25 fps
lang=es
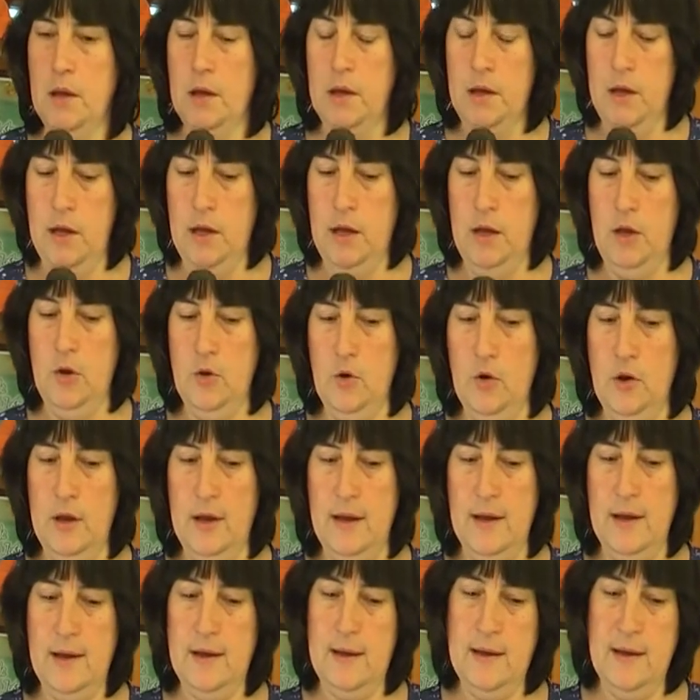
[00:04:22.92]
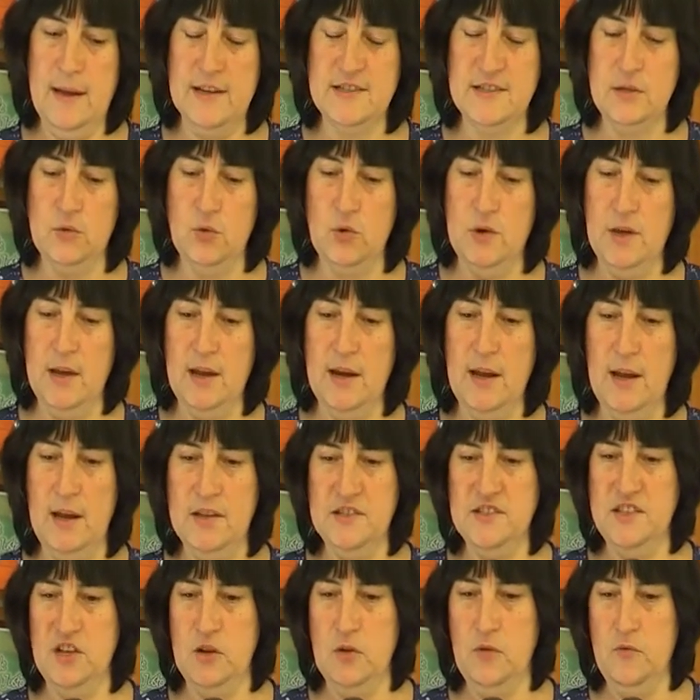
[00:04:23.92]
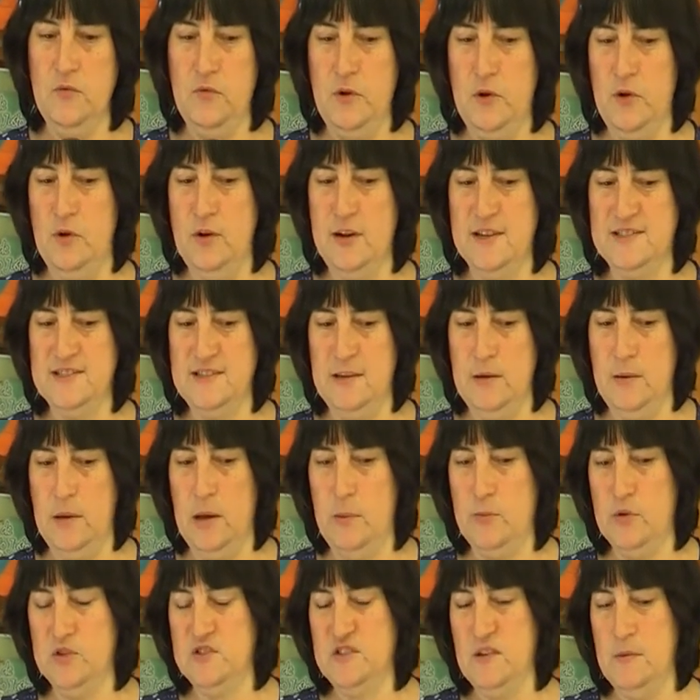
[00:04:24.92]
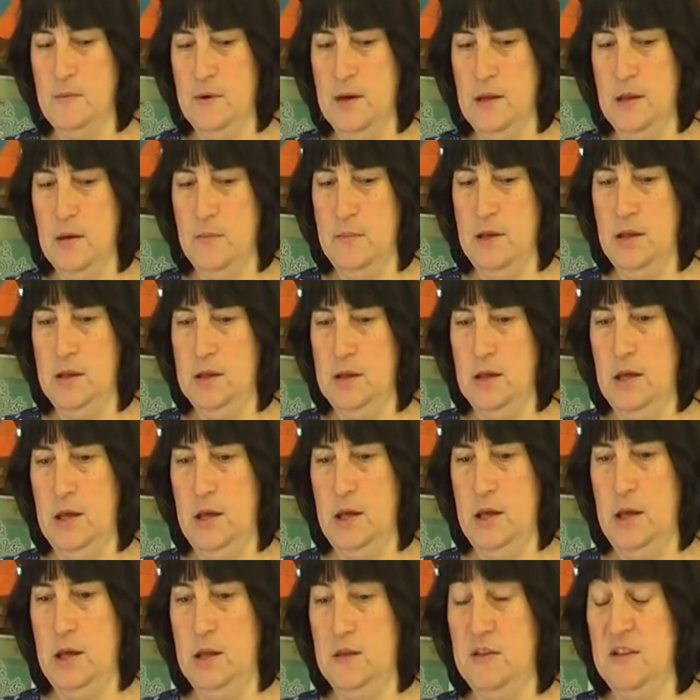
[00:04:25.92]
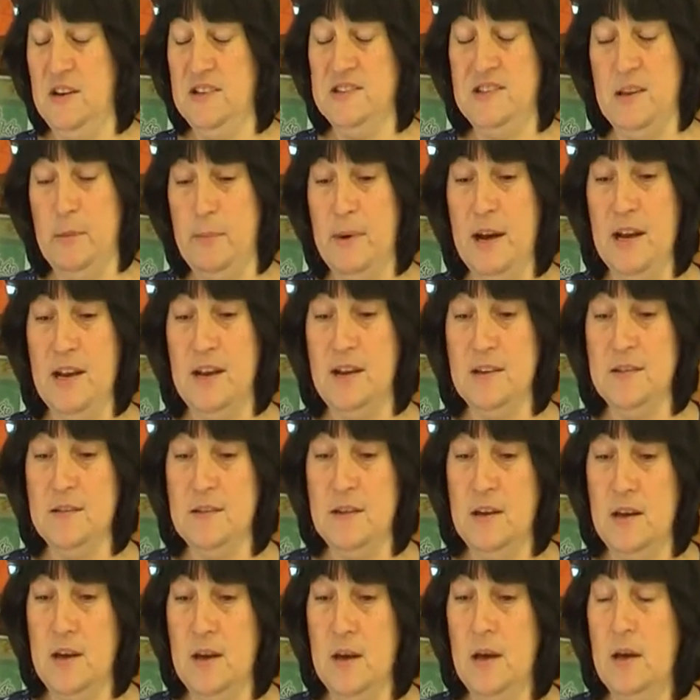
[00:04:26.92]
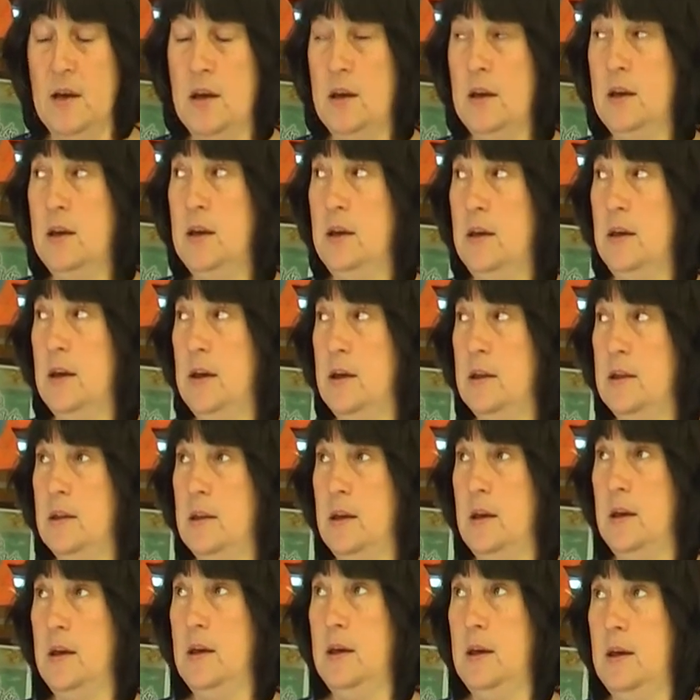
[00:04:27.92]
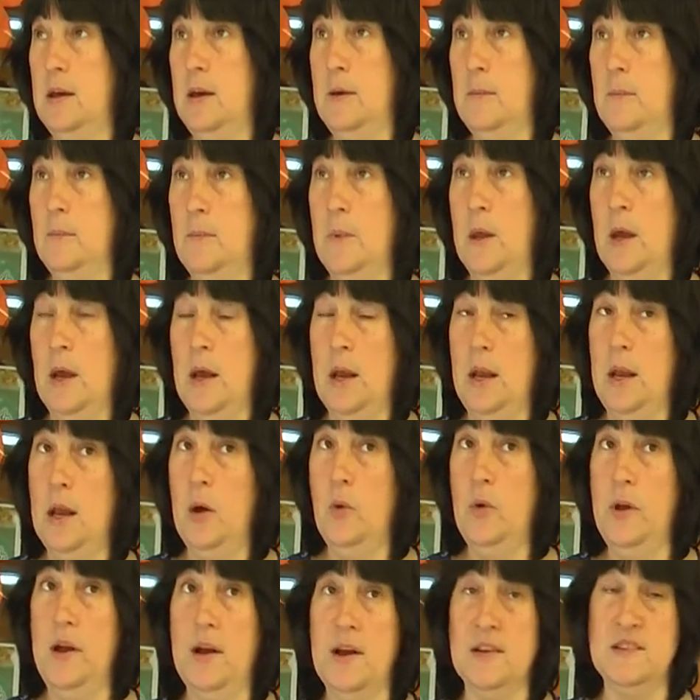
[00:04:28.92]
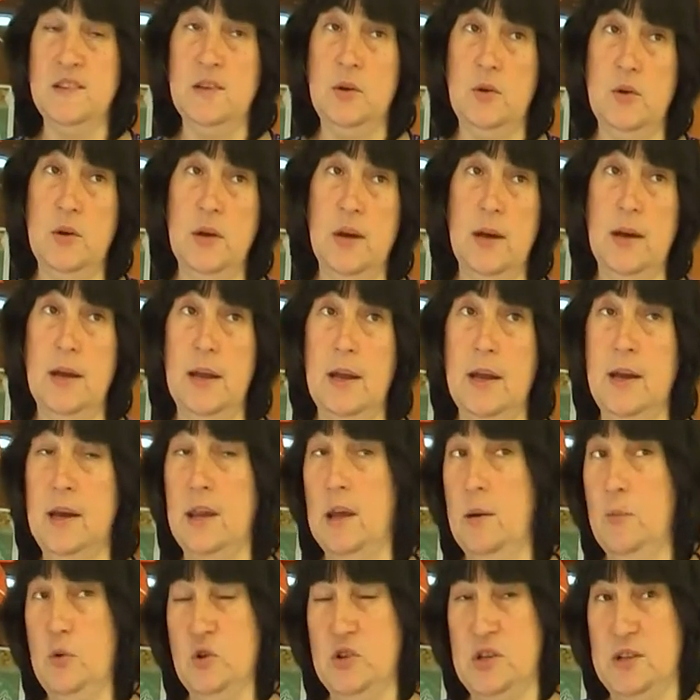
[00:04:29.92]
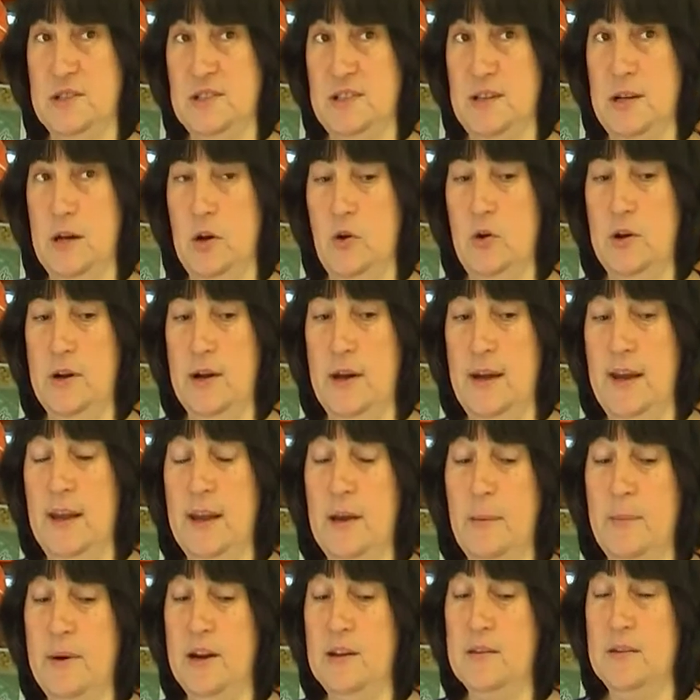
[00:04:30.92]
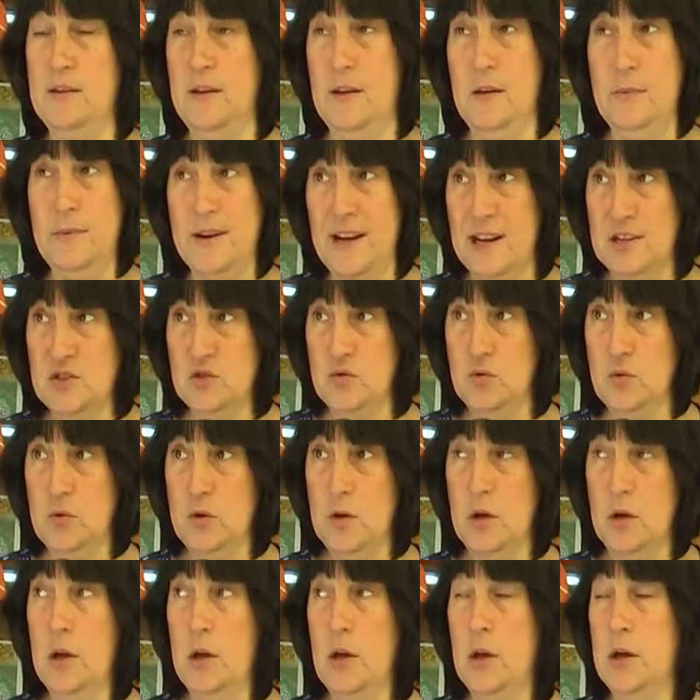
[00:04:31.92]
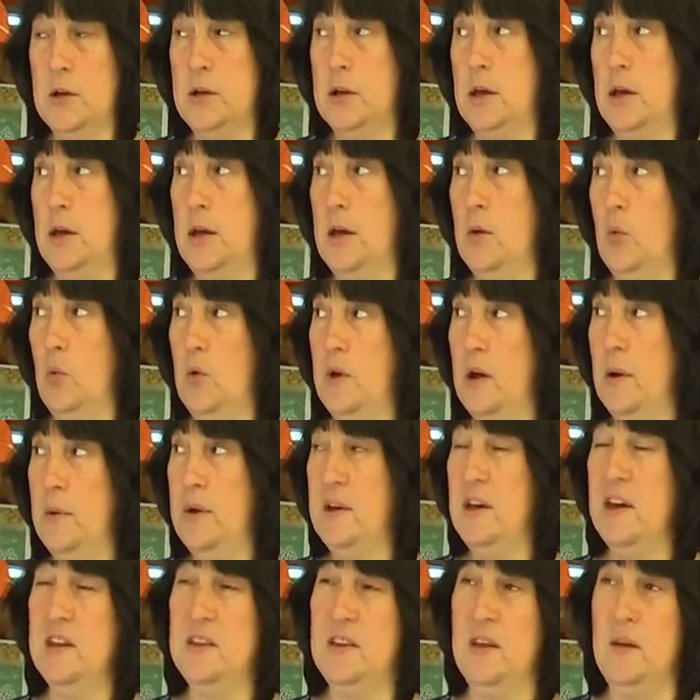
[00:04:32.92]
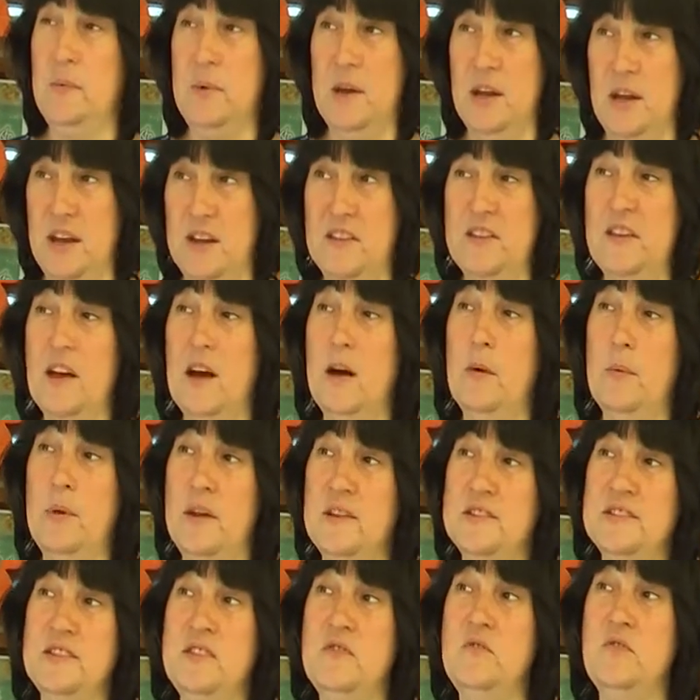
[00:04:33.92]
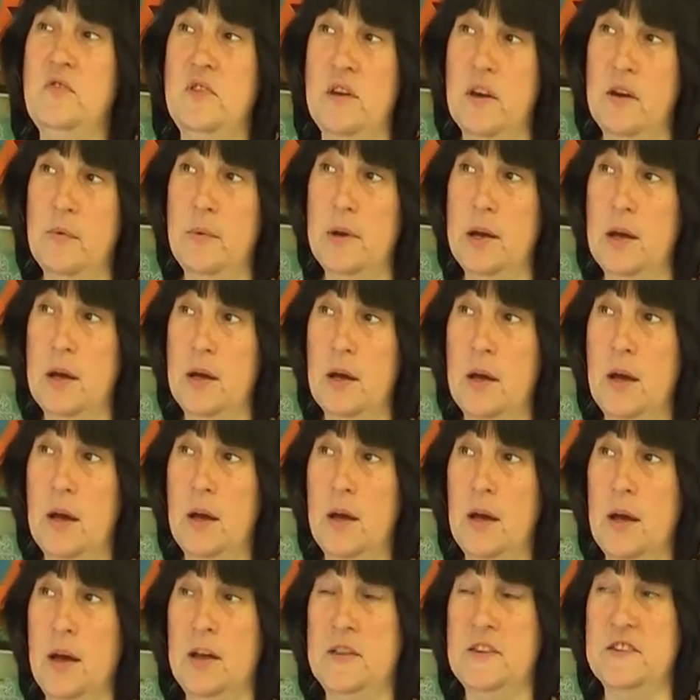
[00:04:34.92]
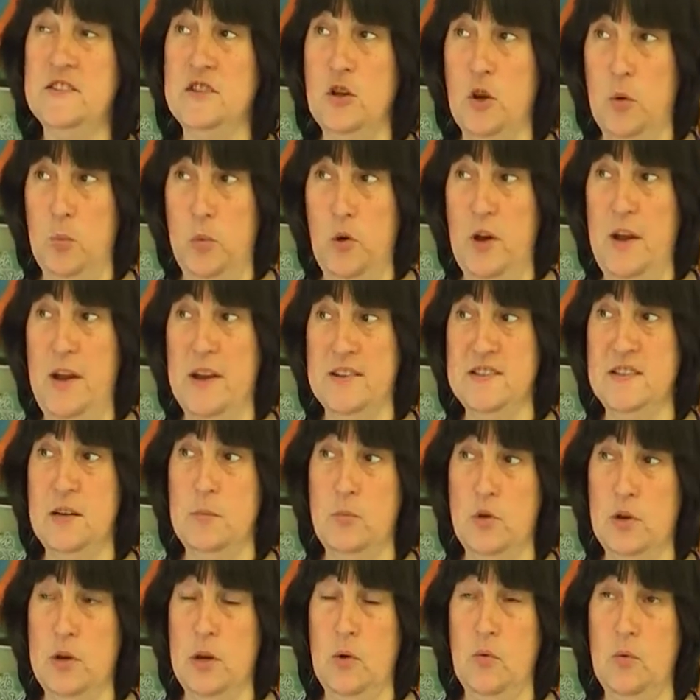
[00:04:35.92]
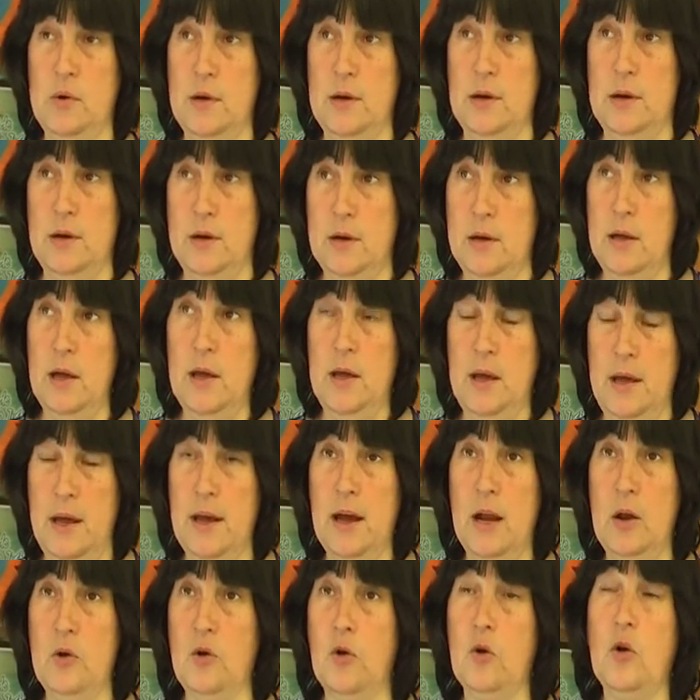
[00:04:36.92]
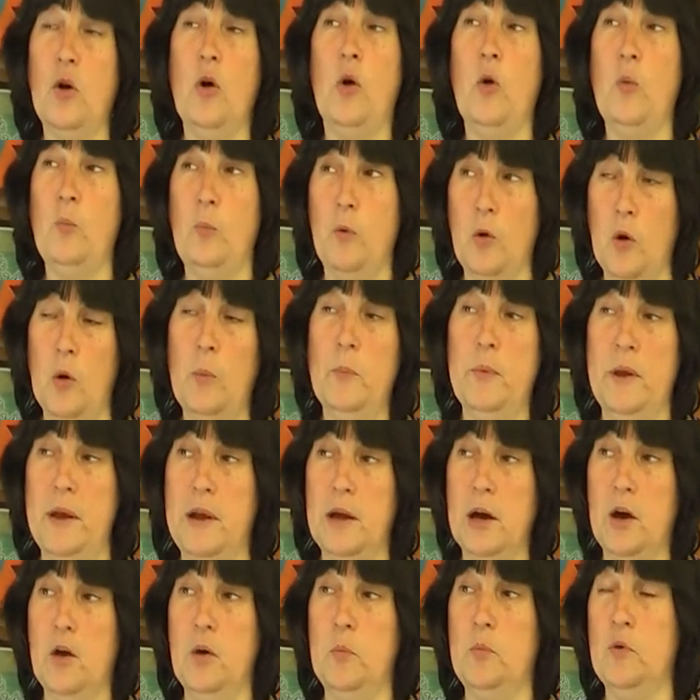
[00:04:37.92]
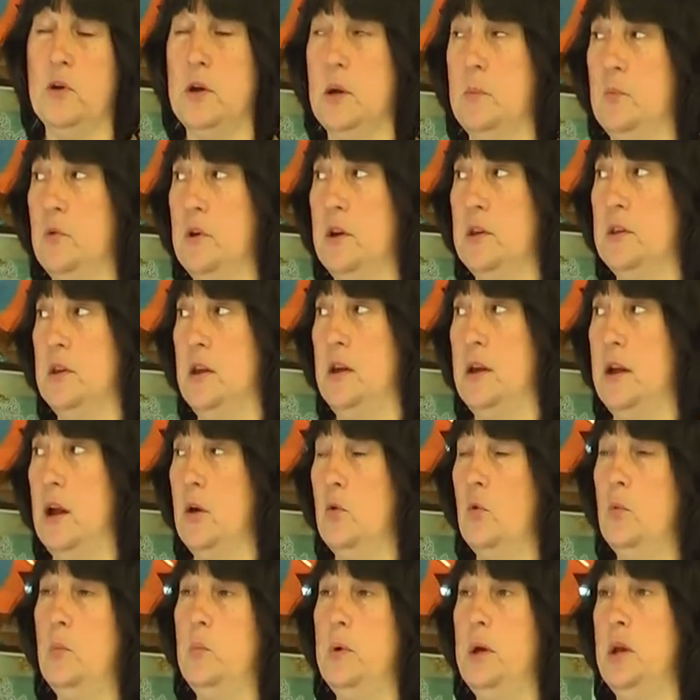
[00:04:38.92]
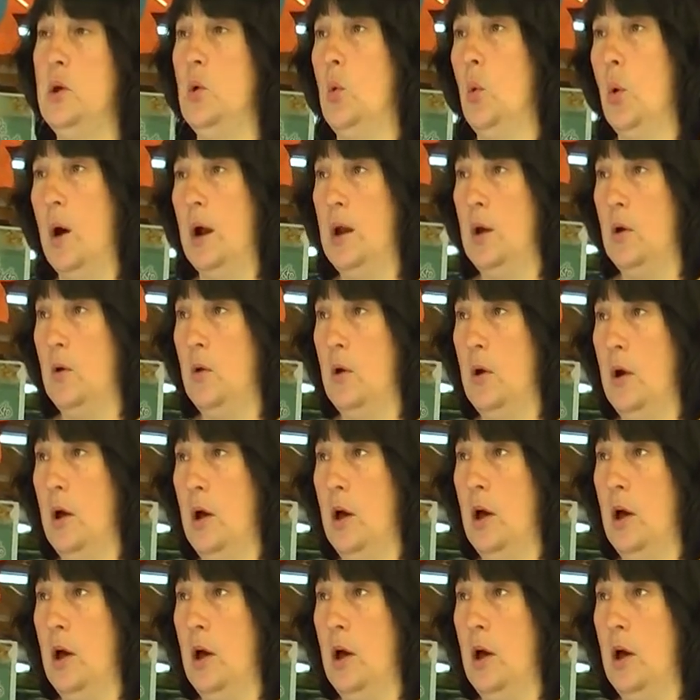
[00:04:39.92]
Eh, no, las cirugías que le hicieron fueron hace aproximadamente tres semanas y este, la única cirugía que le queda por hacer ahora es la parte del brazo, que una vez que esté bien estable, sin fiebre, este, se lo pueden hacer porque es, una, es algo complicado porque puede tener algún virus o algo.